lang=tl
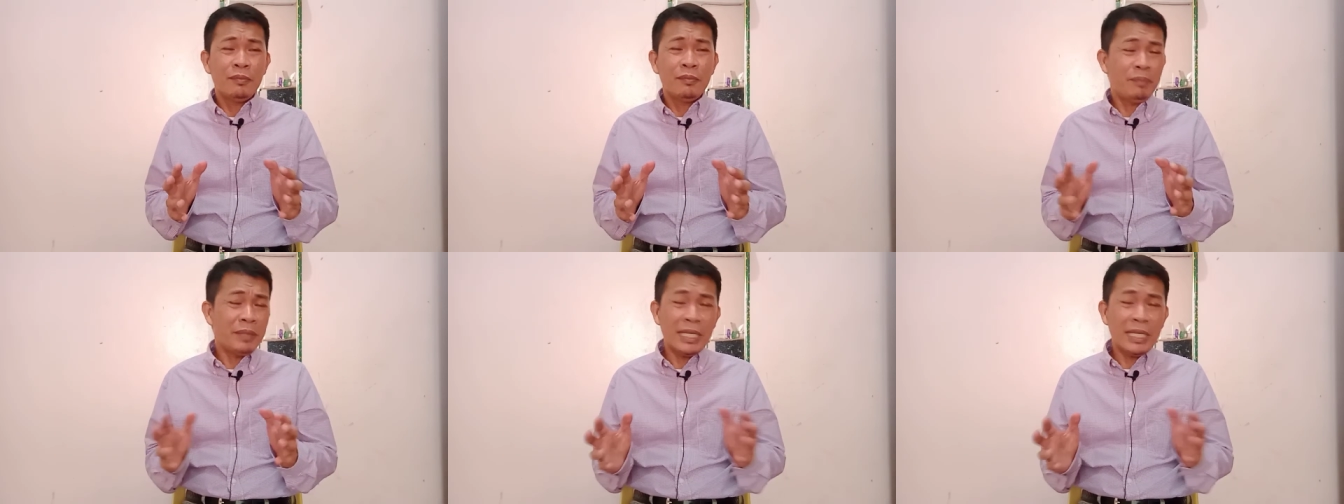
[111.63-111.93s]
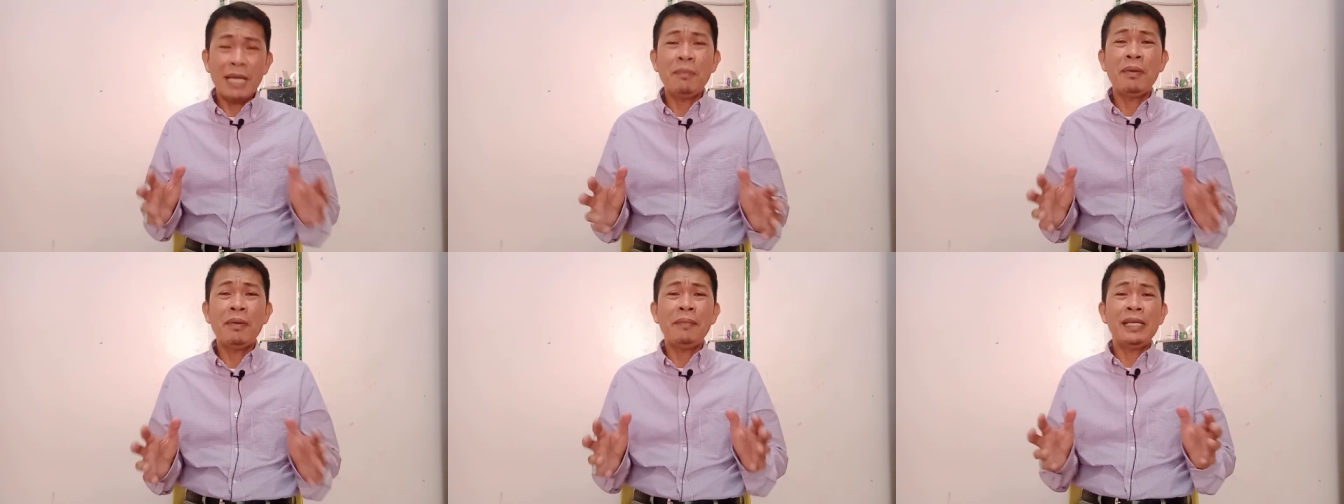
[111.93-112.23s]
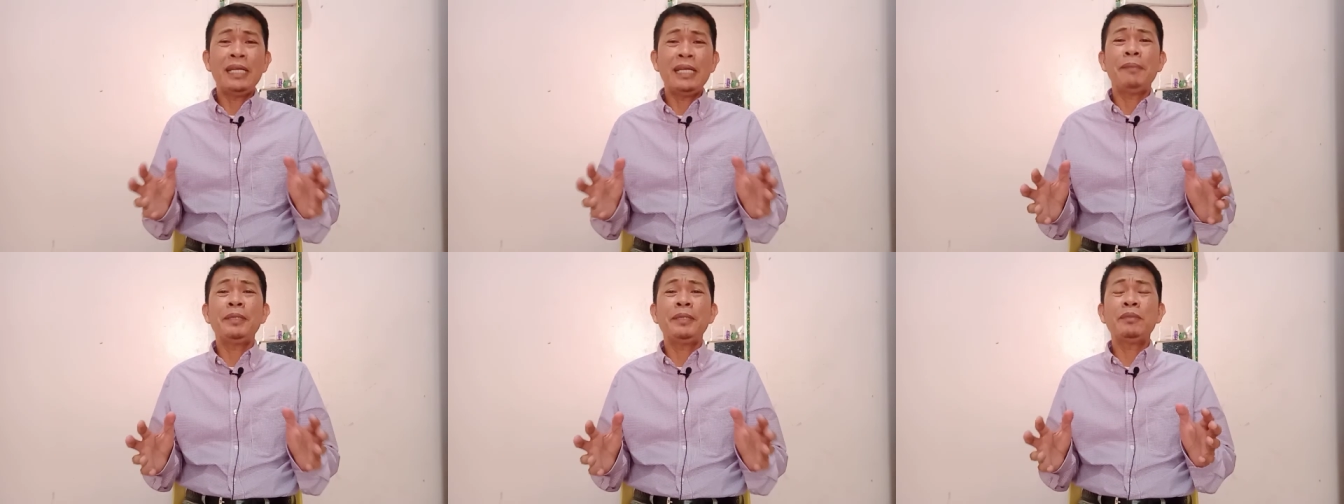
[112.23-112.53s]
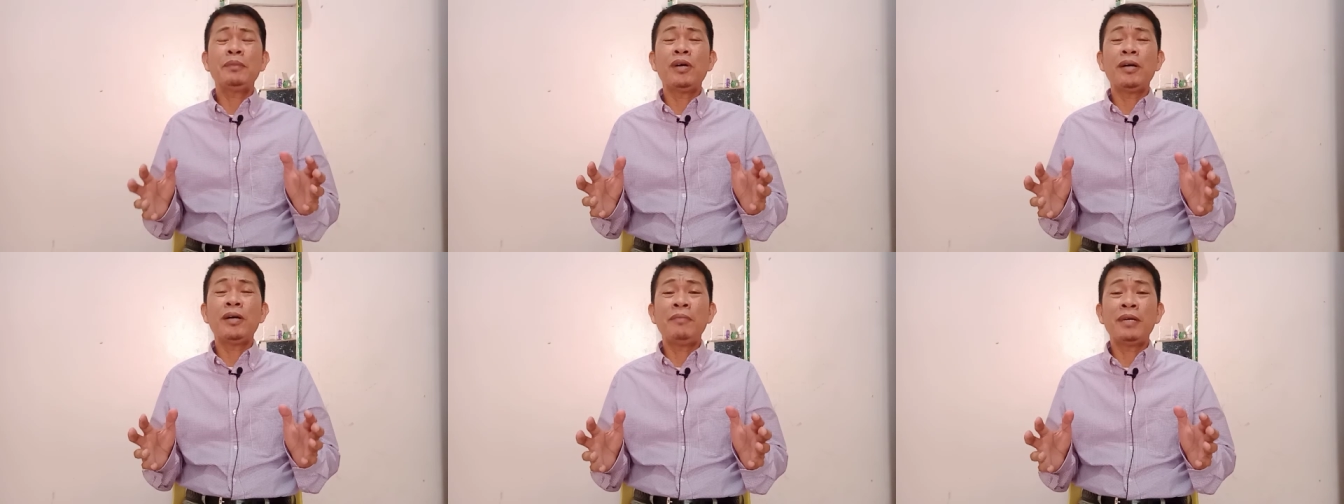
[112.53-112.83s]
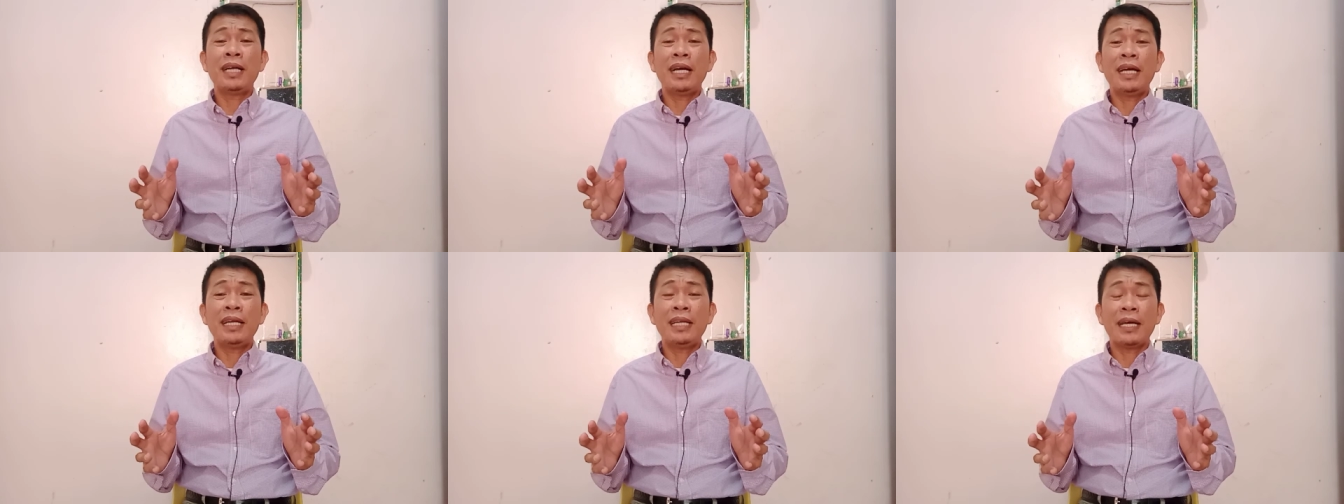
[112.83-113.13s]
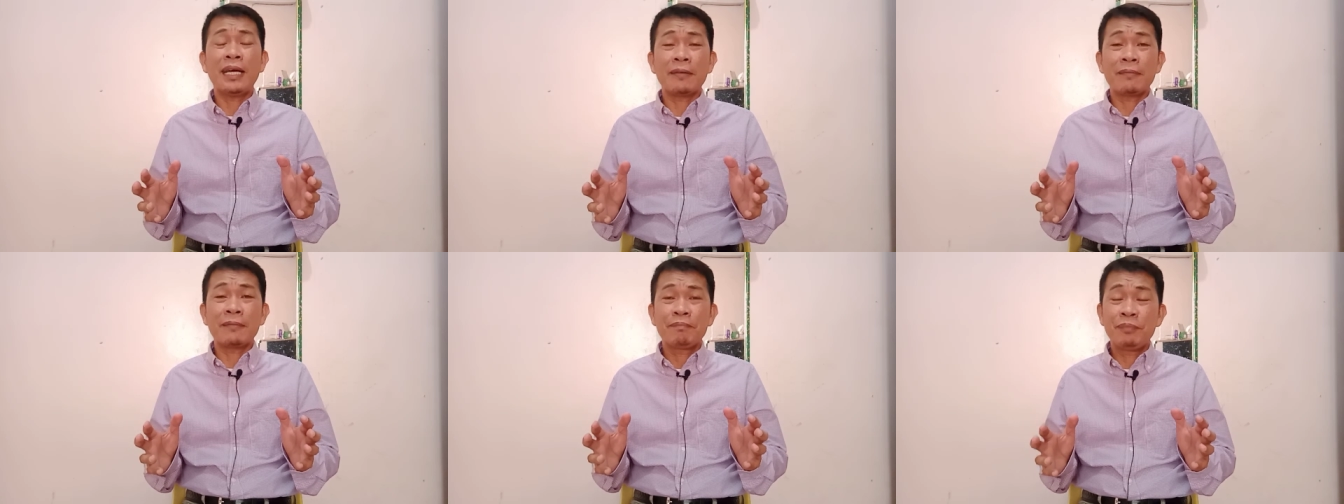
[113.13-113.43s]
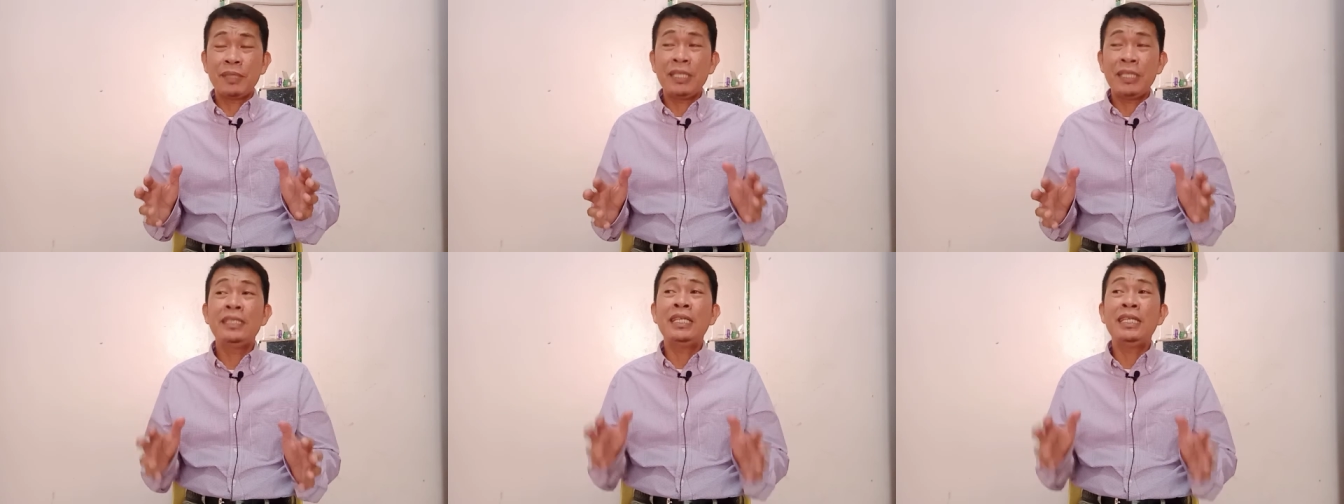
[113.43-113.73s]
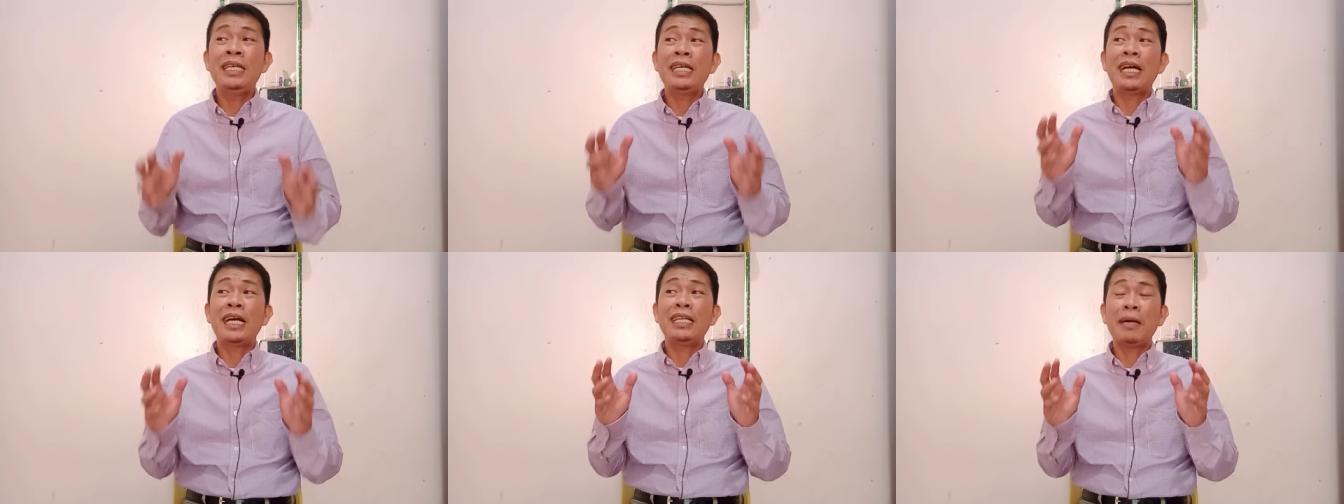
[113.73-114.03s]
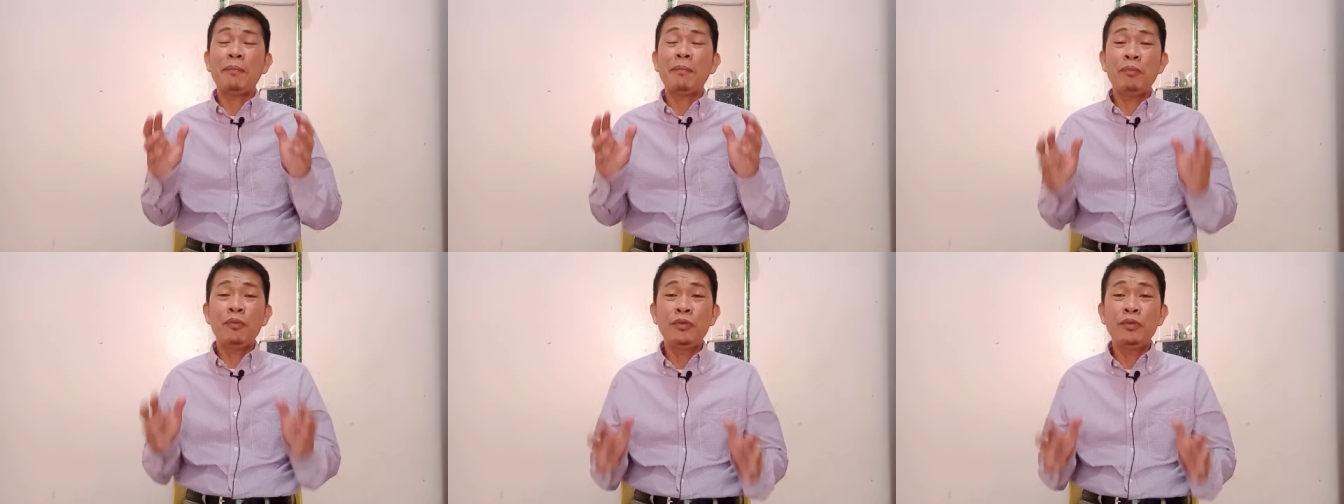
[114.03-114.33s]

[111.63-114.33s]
yung pinakamamalapit mong kamag-anak, hindi ka na